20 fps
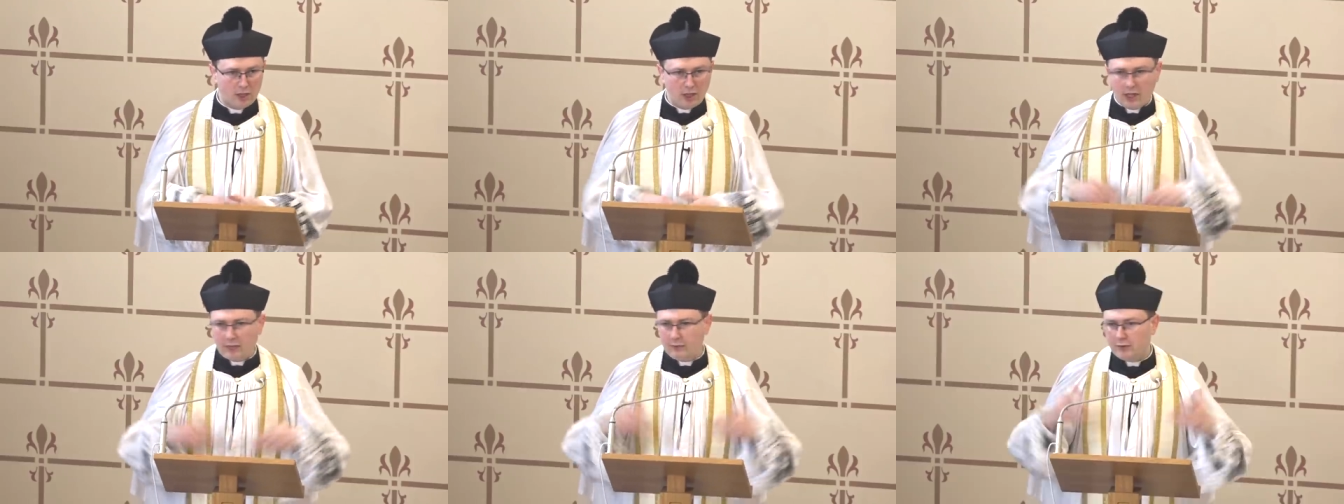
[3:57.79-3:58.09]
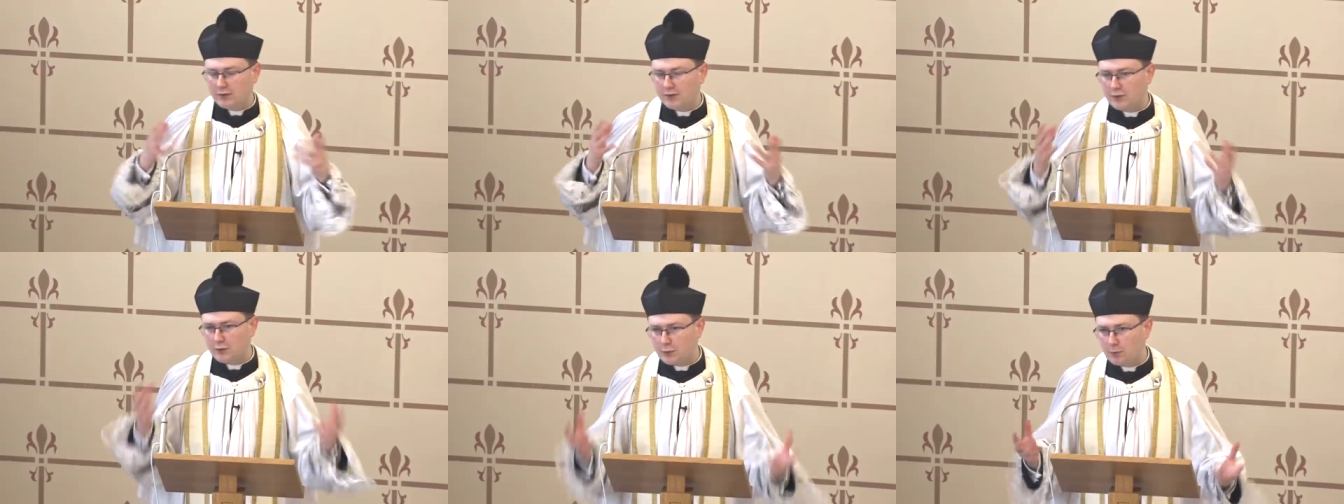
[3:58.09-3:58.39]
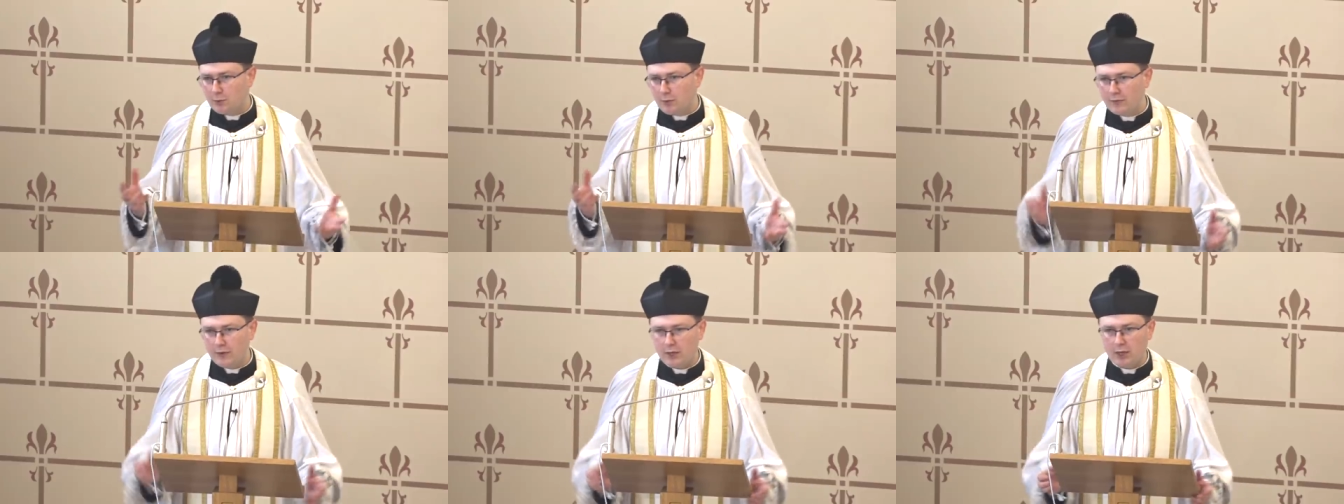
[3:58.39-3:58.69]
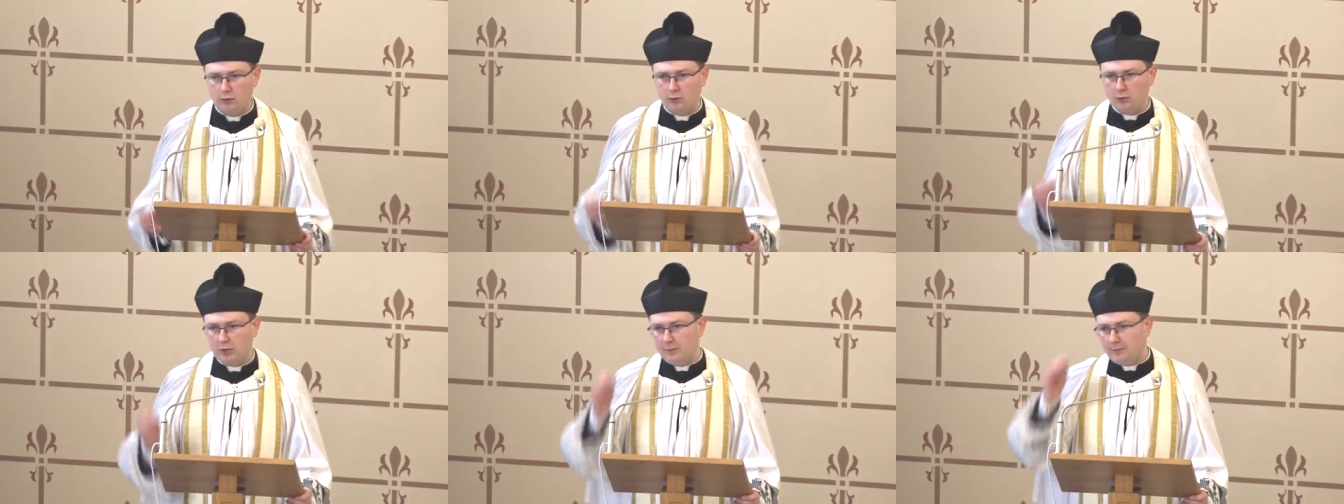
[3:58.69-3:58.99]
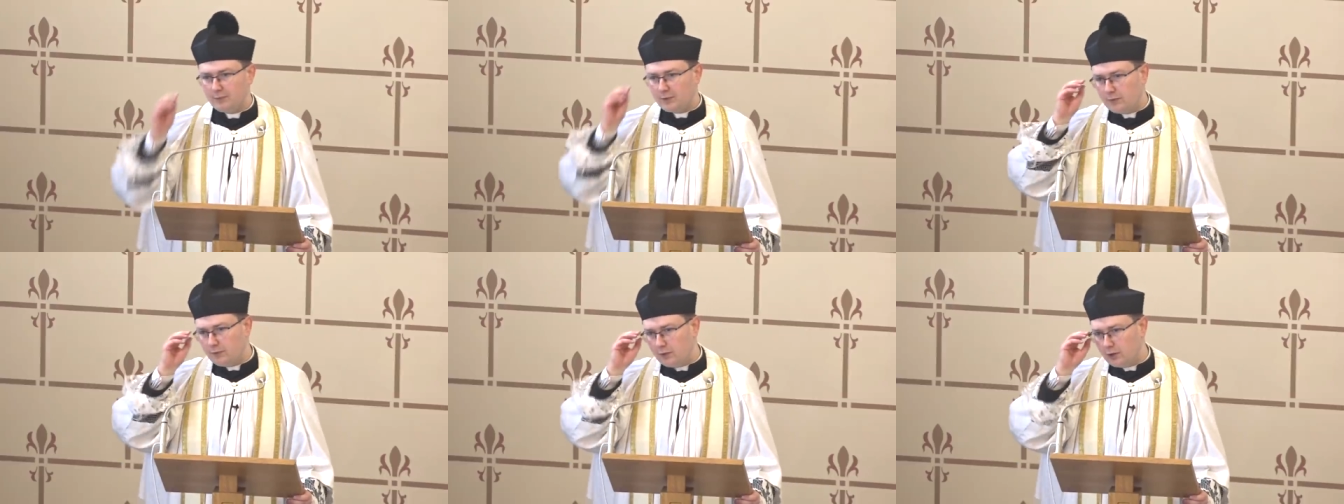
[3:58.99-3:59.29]
A więc człowiek, który
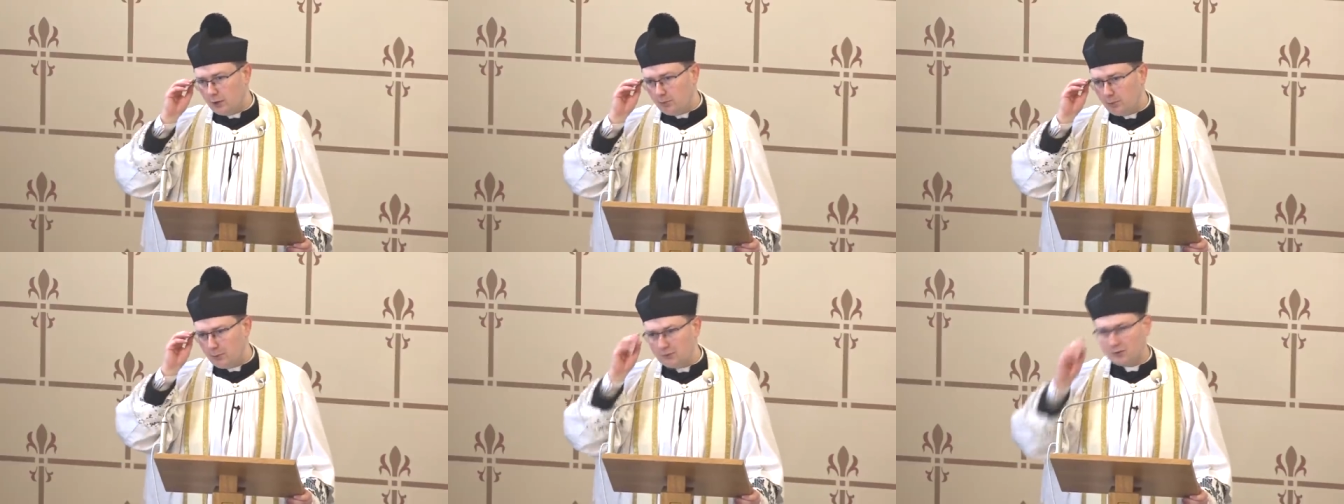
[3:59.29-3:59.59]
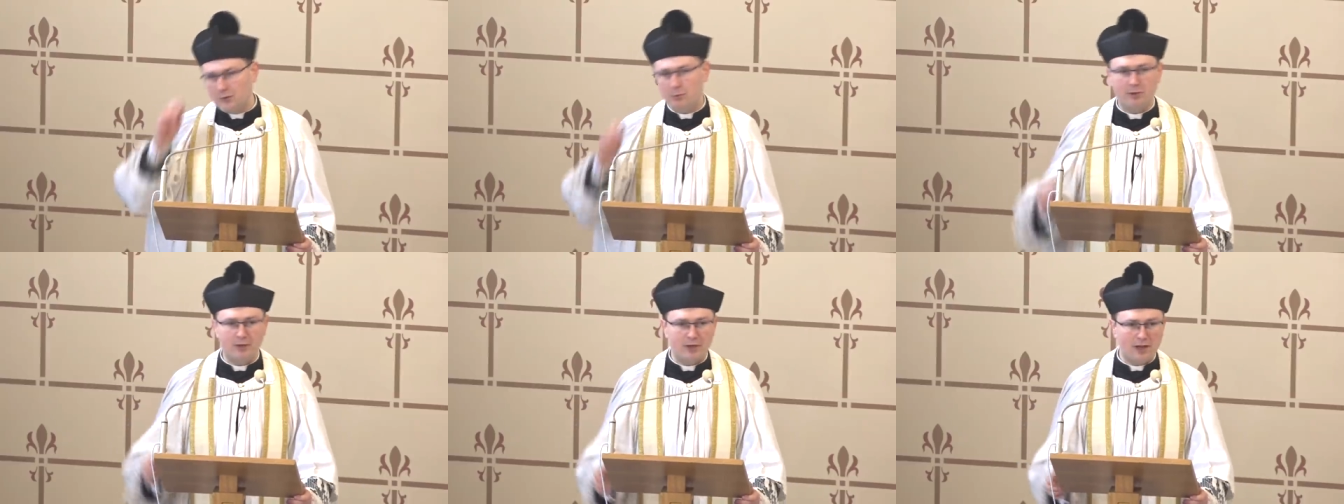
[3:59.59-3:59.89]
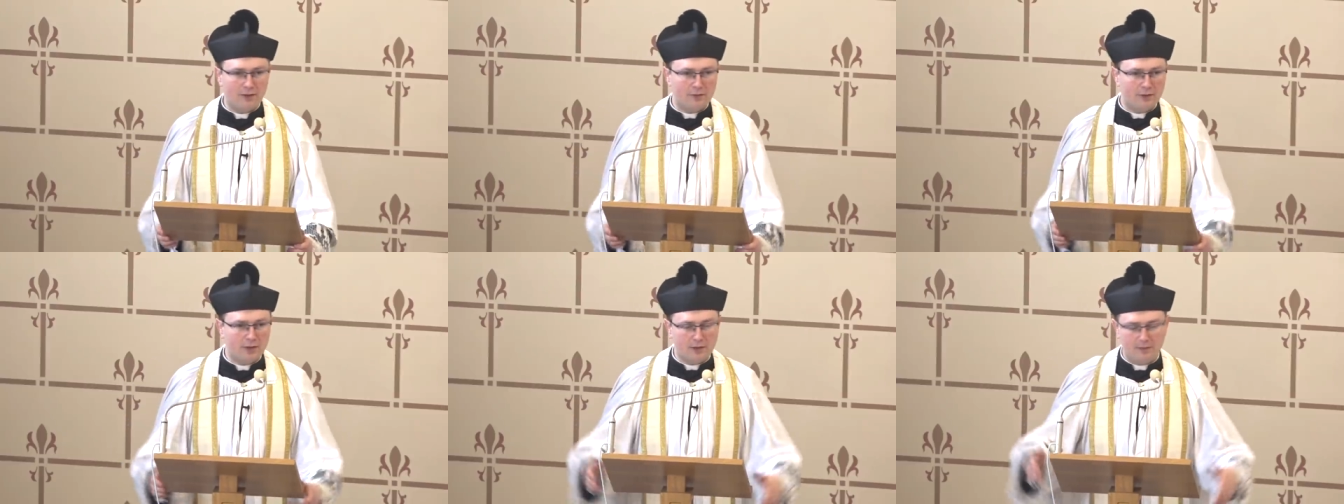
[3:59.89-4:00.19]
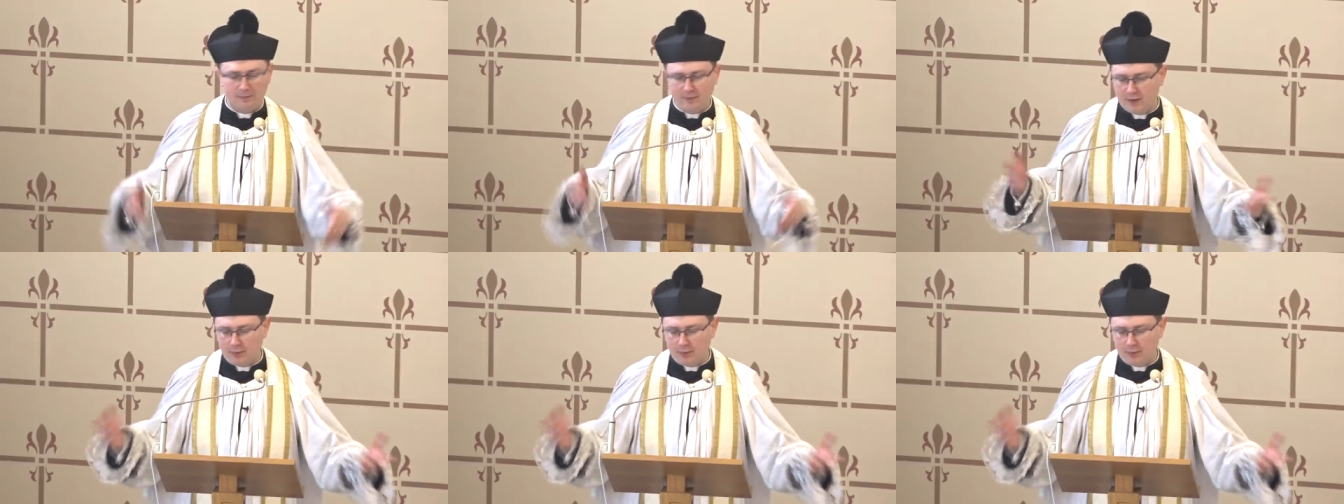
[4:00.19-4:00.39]
wyrobił sobie nawyk,